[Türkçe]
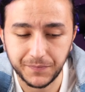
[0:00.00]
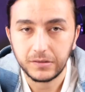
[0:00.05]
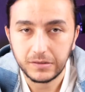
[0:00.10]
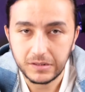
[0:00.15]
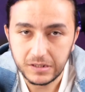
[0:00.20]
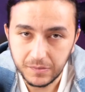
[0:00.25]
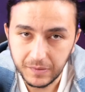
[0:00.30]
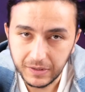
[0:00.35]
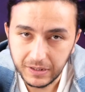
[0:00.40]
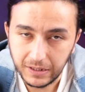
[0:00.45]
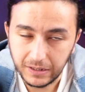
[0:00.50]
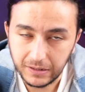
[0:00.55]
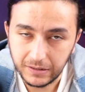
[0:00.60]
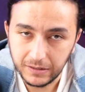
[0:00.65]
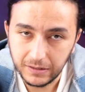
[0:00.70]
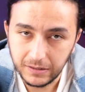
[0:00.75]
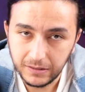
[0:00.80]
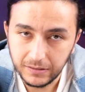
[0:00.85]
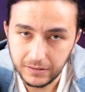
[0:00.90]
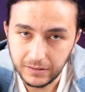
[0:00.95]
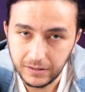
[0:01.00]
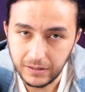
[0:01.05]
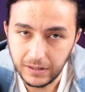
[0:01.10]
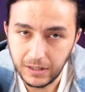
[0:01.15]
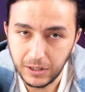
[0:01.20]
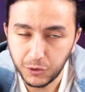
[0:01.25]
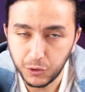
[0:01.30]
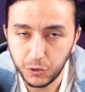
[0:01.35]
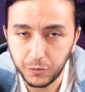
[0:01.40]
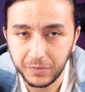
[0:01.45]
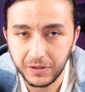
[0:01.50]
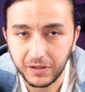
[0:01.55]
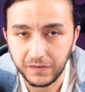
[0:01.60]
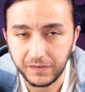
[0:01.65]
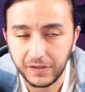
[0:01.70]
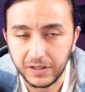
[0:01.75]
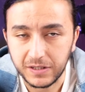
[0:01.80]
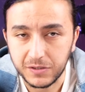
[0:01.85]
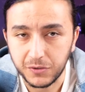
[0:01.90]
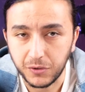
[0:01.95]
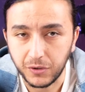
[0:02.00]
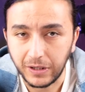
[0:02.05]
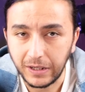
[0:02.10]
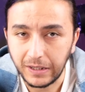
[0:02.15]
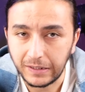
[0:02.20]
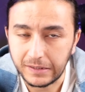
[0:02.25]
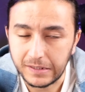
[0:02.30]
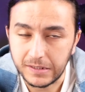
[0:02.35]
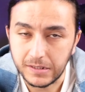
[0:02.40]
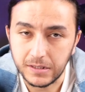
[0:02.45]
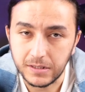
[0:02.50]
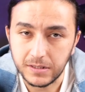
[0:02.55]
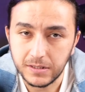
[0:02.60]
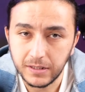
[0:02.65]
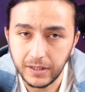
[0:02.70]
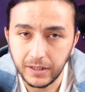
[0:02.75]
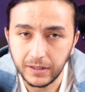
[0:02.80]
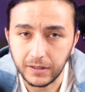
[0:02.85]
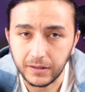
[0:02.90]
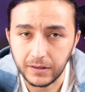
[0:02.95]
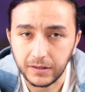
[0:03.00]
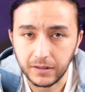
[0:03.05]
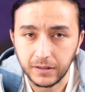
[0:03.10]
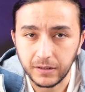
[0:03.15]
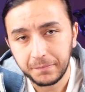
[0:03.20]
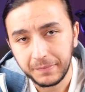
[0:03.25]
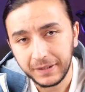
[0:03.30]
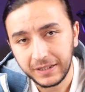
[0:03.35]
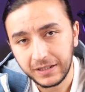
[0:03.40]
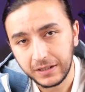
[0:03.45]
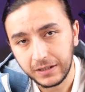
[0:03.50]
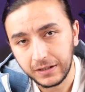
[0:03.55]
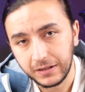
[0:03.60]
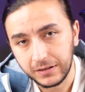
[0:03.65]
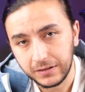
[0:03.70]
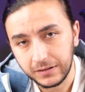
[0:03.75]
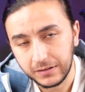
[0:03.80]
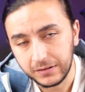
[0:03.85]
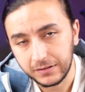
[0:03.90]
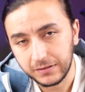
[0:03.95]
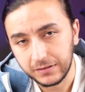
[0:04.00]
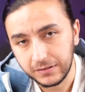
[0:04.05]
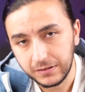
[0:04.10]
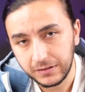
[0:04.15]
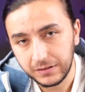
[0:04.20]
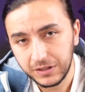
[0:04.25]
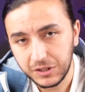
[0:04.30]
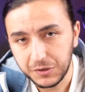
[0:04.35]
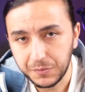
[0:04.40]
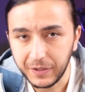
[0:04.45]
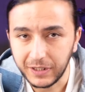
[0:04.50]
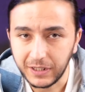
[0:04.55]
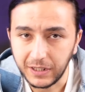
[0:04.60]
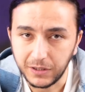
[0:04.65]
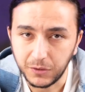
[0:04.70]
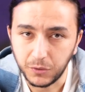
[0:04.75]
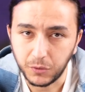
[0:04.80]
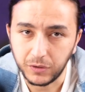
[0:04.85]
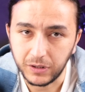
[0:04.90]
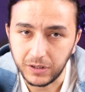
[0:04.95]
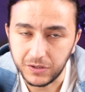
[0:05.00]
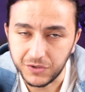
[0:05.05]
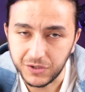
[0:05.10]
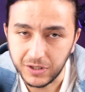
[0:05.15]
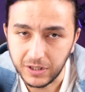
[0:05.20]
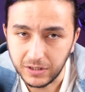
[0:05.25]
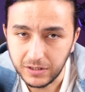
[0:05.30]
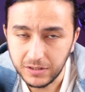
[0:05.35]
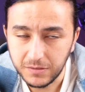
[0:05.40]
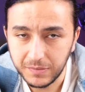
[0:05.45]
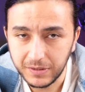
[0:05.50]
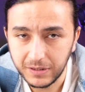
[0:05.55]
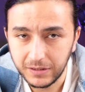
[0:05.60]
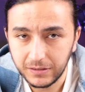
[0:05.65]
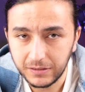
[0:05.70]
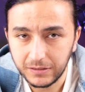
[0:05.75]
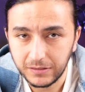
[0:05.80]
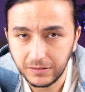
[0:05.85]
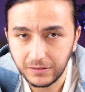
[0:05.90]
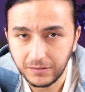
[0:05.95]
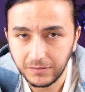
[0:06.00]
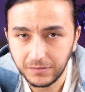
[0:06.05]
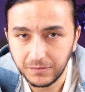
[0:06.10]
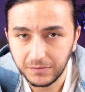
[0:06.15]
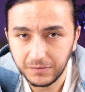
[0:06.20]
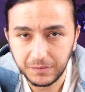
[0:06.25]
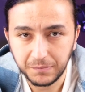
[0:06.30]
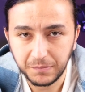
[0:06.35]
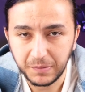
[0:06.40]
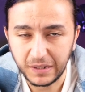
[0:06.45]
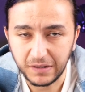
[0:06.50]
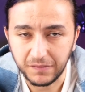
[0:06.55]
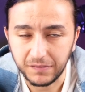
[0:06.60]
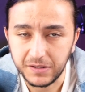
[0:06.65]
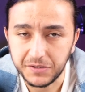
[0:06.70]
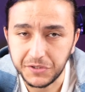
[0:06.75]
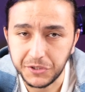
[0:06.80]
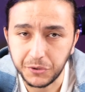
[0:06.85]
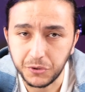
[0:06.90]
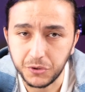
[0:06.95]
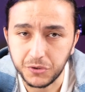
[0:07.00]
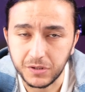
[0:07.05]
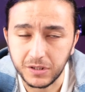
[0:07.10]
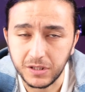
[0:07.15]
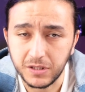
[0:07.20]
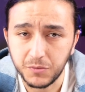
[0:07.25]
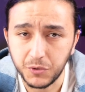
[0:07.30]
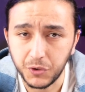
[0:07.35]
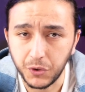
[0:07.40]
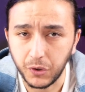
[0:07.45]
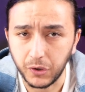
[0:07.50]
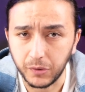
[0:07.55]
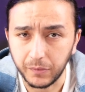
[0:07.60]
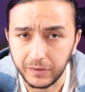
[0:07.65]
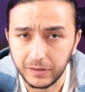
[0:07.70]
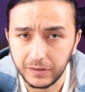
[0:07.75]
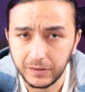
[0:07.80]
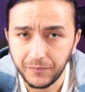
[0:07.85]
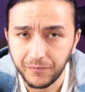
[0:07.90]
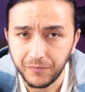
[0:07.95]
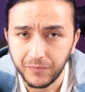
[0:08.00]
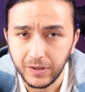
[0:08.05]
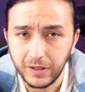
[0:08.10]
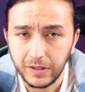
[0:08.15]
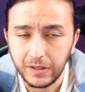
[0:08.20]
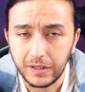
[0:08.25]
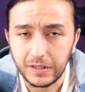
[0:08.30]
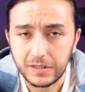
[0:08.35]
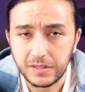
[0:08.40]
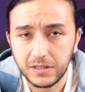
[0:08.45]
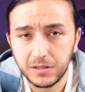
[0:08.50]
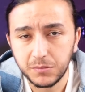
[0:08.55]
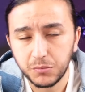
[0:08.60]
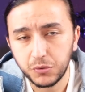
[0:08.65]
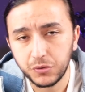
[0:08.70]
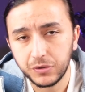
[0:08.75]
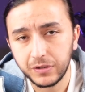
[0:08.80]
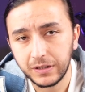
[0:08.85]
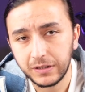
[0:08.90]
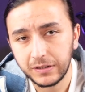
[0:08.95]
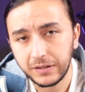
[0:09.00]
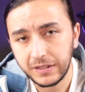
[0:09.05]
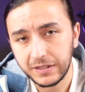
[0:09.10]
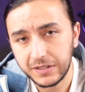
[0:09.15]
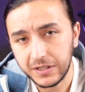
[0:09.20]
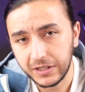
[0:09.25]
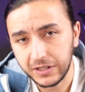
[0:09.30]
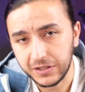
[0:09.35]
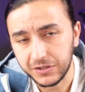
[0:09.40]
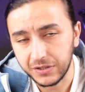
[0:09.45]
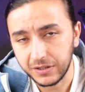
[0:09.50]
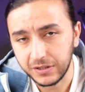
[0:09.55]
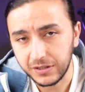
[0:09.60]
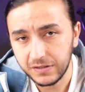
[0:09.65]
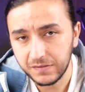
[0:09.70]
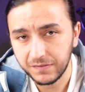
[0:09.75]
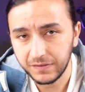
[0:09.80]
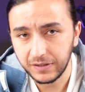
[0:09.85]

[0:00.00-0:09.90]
Dış mekanda e, akülü paraflaşlı olan AD serisini anlattık. Peki e, iç mekanda kullanacağınız bir paraflaş arıyorsanız bu ne olmalı? Aslında burada ne çekeceğiniz